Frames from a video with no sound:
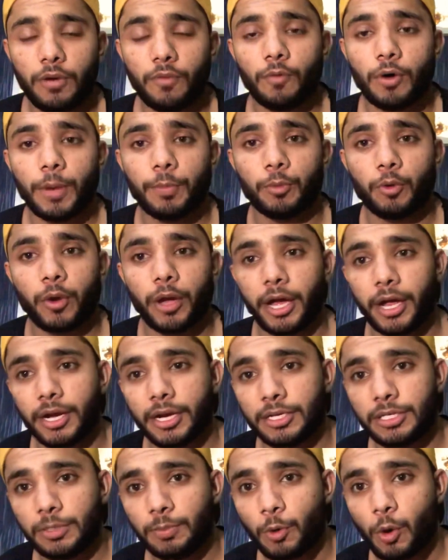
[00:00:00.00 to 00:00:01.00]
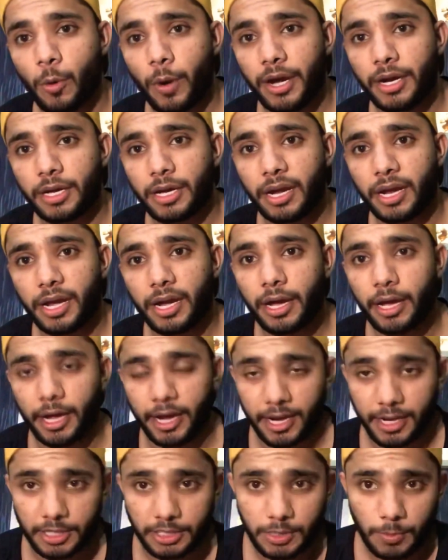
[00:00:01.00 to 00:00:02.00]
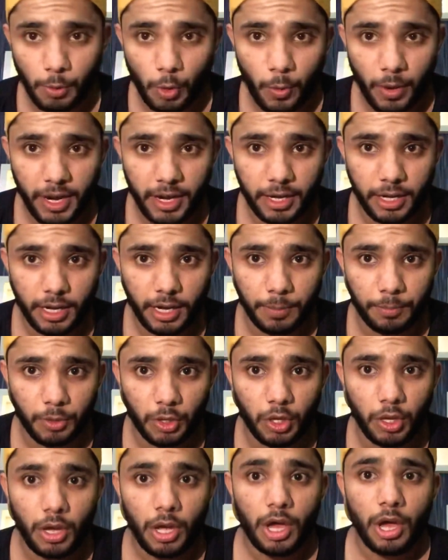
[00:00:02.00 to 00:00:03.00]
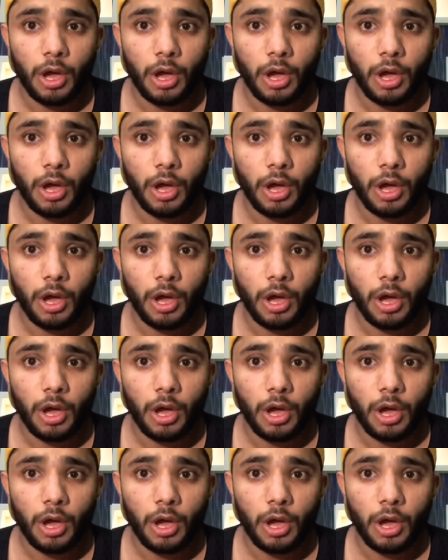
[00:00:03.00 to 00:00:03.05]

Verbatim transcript: वो आपको एनर्जी प्रोवाइड करेगा एनर्जी प्रोवाइड अगर आपकी